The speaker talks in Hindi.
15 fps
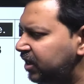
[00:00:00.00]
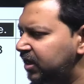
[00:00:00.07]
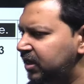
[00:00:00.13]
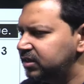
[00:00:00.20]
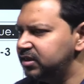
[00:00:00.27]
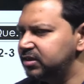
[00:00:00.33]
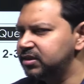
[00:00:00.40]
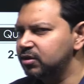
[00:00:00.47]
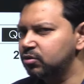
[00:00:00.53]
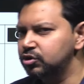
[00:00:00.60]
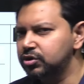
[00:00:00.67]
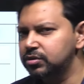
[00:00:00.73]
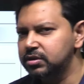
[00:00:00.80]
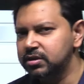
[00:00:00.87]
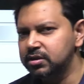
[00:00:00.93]
जैसे
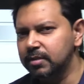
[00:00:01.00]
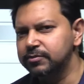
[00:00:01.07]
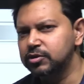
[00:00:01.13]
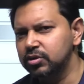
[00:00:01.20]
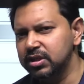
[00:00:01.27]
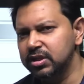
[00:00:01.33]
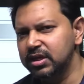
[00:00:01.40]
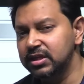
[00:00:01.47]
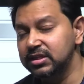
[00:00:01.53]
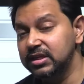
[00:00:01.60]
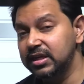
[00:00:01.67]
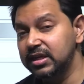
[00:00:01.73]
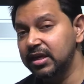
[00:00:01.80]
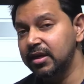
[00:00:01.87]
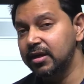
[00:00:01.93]
कुछ टर्म्स होते हैं
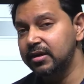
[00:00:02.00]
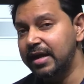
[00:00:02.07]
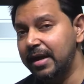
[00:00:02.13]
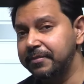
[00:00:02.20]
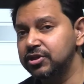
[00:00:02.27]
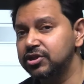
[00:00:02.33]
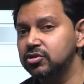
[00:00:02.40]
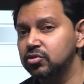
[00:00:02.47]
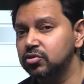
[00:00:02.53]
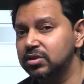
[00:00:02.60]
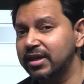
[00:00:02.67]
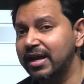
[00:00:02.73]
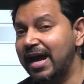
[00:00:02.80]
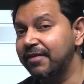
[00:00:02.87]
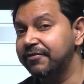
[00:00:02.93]
जिनके डायमेंशन होते
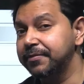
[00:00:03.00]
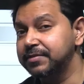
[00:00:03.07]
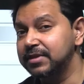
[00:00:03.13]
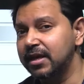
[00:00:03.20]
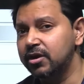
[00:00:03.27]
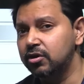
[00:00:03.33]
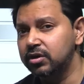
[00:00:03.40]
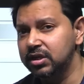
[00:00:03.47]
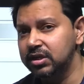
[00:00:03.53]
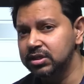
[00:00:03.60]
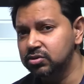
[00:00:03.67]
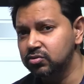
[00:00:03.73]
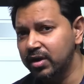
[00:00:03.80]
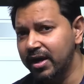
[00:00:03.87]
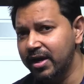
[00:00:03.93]
हैं हाफ एप्सल नॉट ई
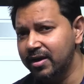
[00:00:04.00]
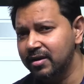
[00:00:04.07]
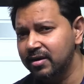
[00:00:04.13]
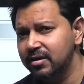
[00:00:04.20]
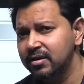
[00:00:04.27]
स्क्वायर